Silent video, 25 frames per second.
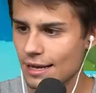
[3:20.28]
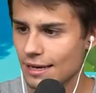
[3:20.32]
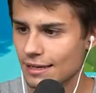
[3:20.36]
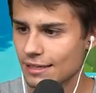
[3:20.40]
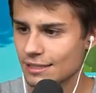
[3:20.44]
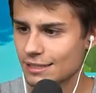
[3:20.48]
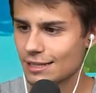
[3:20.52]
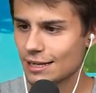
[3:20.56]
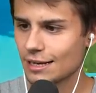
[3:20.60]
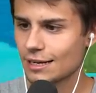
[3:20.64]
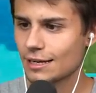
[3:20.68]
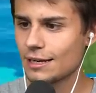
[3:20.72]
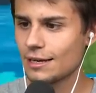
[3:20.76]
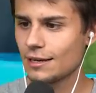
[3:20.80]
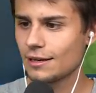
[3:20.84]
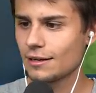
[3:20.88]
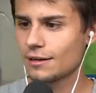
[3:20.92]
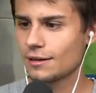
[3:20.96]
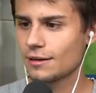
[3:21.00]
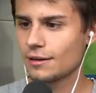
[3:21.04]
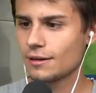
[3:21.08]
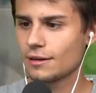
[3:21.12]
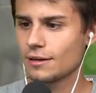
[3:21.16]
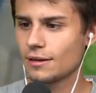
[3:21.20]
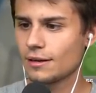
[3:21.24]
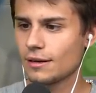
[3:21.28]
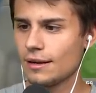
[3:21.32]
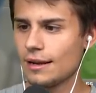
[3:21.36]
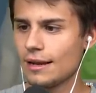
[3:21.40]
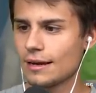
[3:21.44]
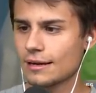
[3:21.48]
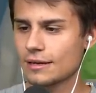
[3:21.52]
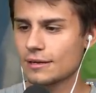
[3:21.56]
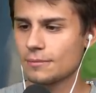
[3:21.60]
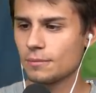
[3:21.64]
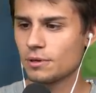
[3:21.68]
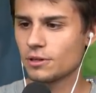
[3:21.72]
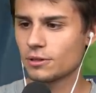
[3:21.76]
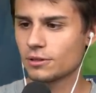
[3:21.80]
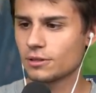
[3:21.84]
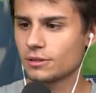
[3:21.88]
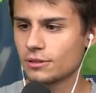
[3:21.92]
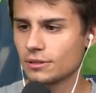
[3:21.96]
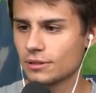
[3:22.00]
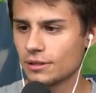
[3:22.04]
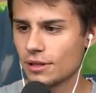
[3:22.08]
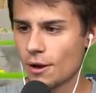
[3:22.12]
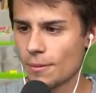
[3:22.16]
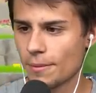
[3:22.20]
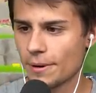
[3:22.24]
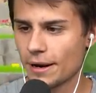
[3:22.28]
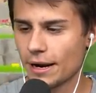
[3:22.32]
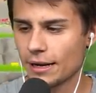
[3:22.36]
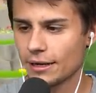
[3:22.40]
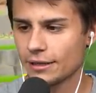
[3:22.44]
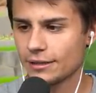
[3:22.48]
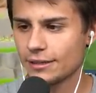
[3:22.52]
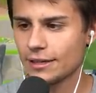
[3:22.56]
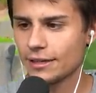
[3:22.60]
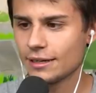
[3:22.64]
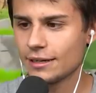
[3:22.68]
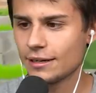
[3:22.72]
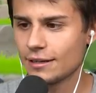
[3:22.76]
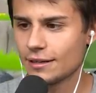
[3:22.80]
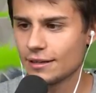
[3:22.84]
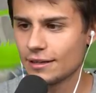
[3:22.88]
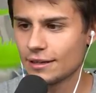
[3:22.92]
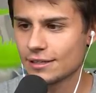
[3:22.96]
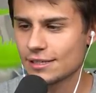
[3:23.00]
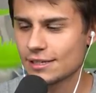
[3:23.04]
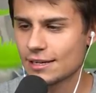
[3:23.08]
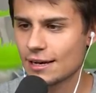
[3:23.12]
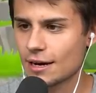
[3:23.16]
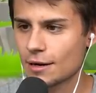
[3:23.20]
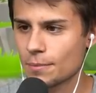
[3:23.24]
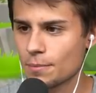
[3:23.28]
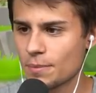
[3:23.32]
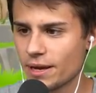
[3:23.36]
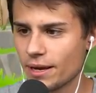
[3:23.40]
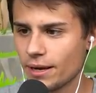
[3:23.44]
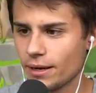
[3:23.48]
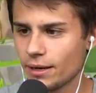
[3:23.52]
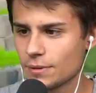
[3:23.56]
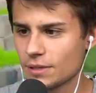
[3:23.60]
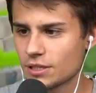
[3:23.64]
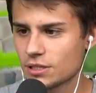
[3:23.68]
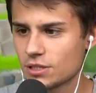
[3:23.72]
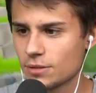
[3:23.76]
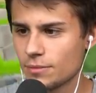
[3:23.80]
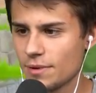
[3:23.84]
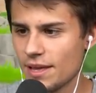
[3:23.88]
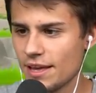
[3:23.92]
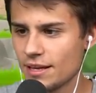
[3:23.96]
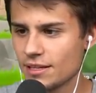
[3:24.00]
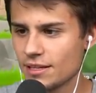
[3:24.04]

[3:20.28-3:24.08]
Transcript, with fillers: Jakiś taki Lucky block. Dobra, na, na skarpie. Patrzymy.